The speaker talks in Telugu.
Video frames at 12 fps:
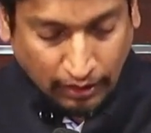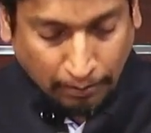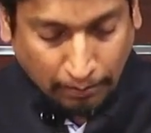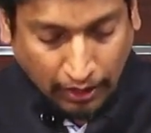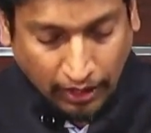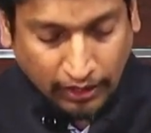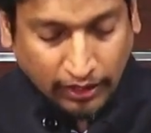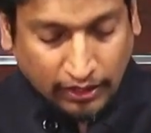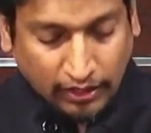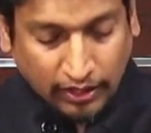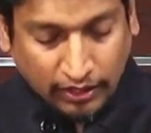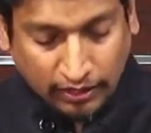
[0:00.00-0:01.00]
మానక
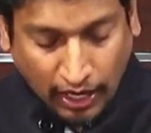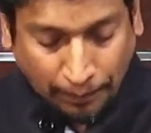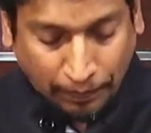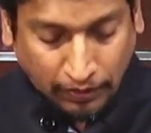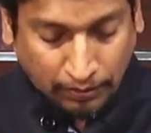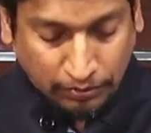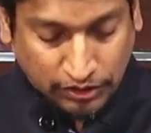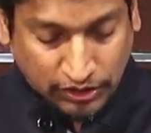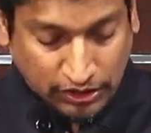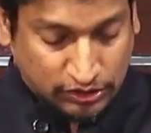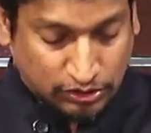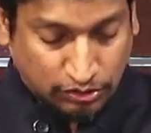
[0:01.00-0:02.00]
జ్ఞాపకము
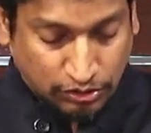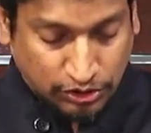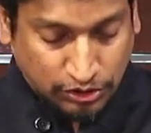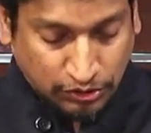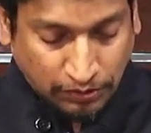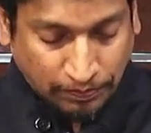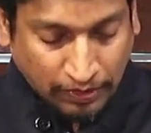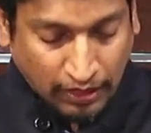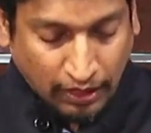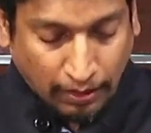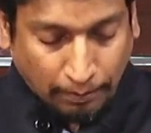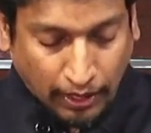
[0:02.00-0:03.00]
చేసుకొనొచ్చు
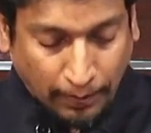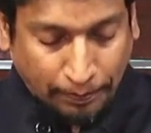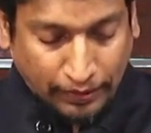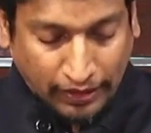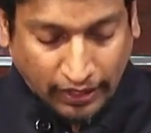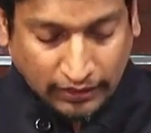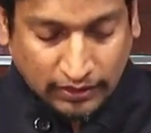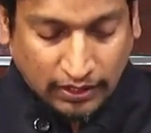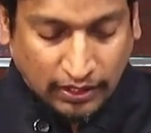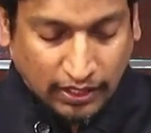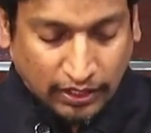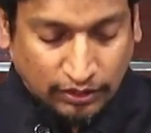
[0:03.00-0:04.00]
మా
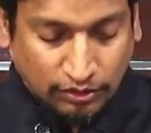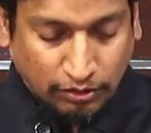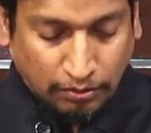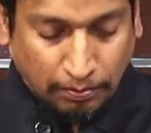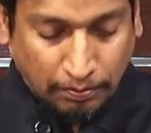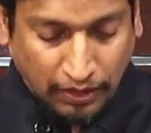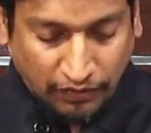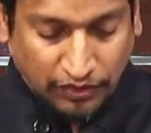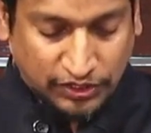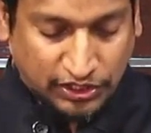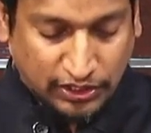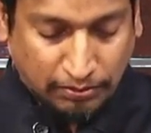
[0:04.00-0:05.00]
ప్రార్థనల యందు మీ
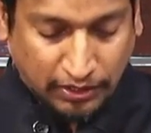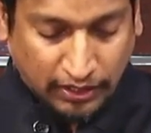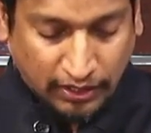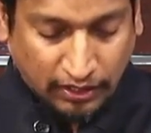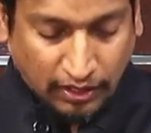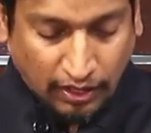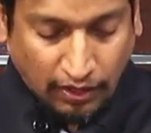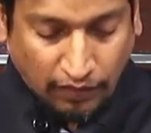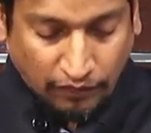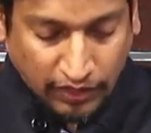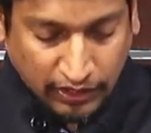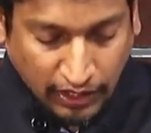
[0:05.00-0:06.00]
విషయమై
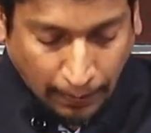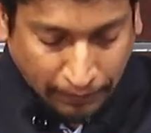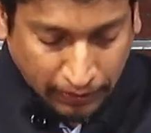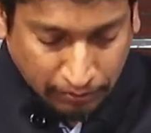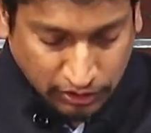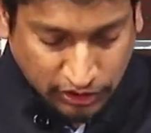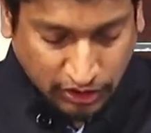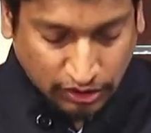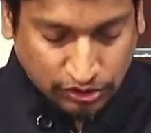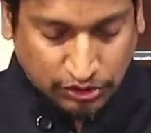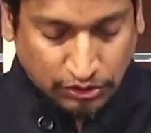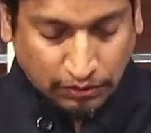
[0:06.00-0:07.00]
విజ్ఞాపనము
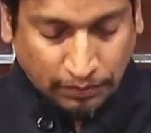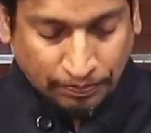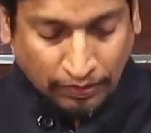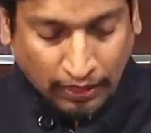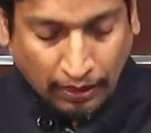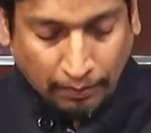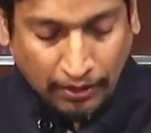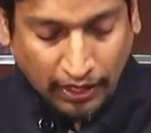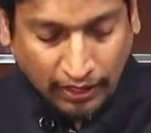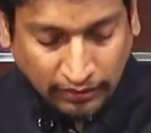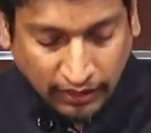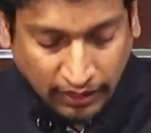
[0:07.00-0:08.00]
చేయొచ్చు మీ
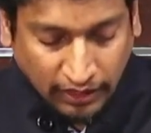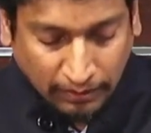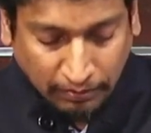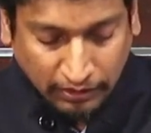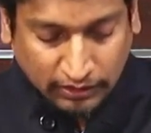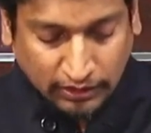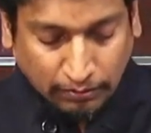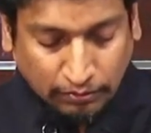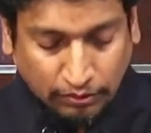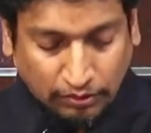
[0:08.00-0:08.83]
అందరి నిమిత్తము